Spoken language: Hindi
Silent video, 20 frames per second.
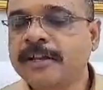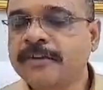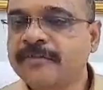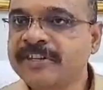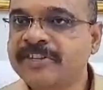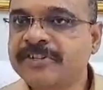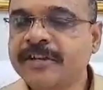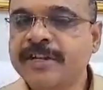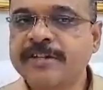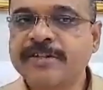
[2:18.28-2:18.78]

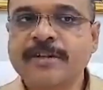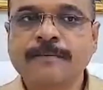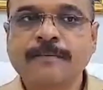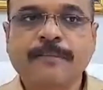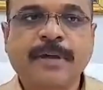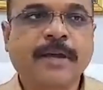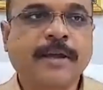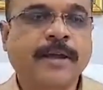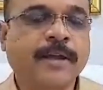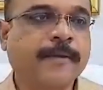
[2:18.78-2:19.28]
इन्वेस्टिगेशन
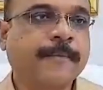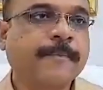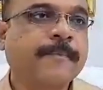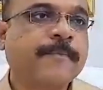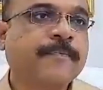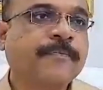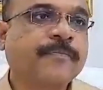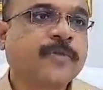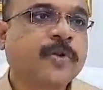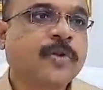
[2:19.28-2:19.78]
पे है
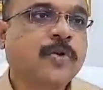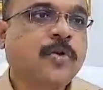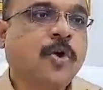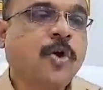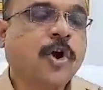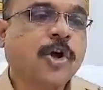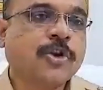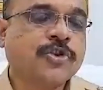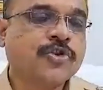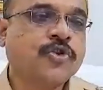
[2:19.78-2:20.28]

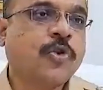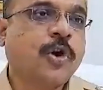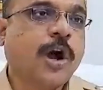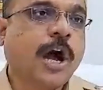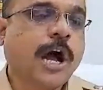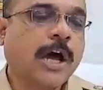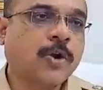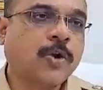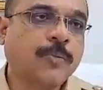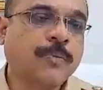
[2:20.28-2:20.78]
और जो
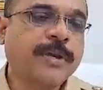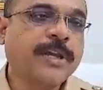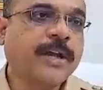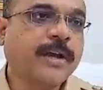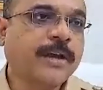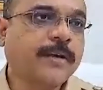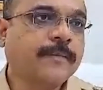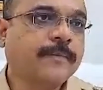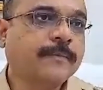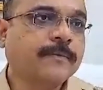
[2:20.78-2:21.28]
आरोपी
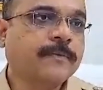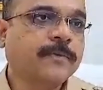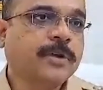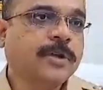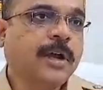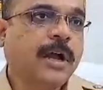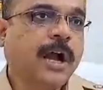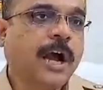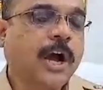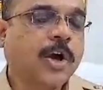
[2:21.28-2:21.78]
है
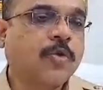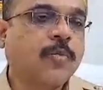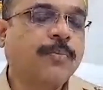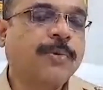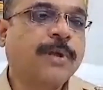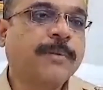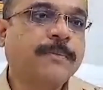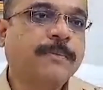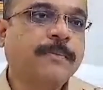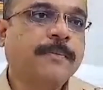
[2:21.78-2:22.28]

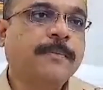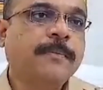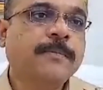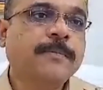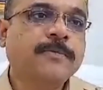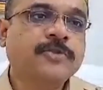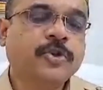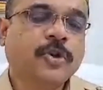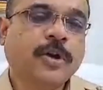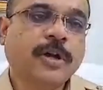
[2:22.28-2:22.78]
आरोपी
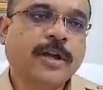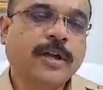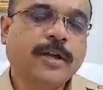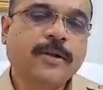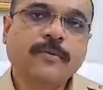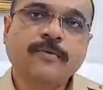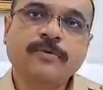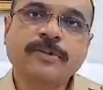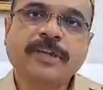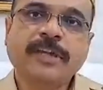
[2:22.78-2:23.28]
जो
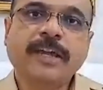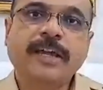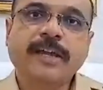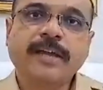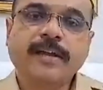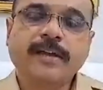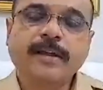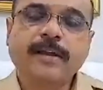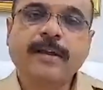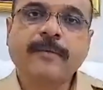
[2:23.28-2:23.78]
है उनके
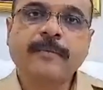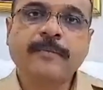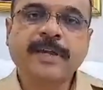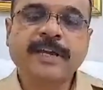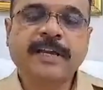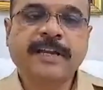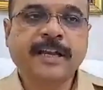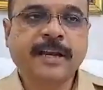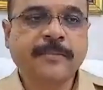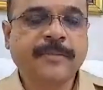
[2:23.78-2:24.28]

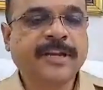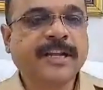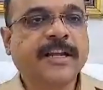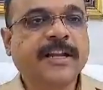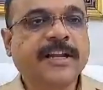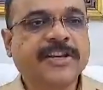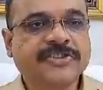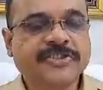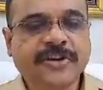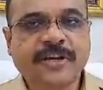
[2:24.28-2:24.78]
भी
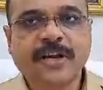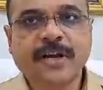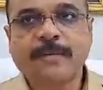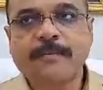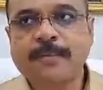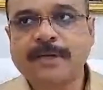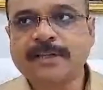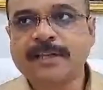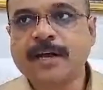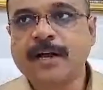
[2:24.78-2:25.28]
क्रिमिनल हिस्ट्री
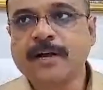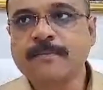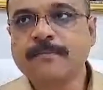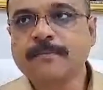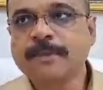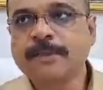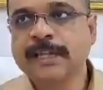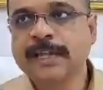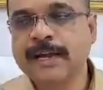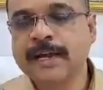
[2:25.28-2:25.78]
का पता हम
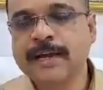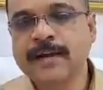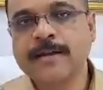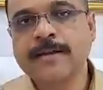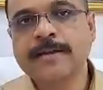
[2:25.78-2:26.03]
लगा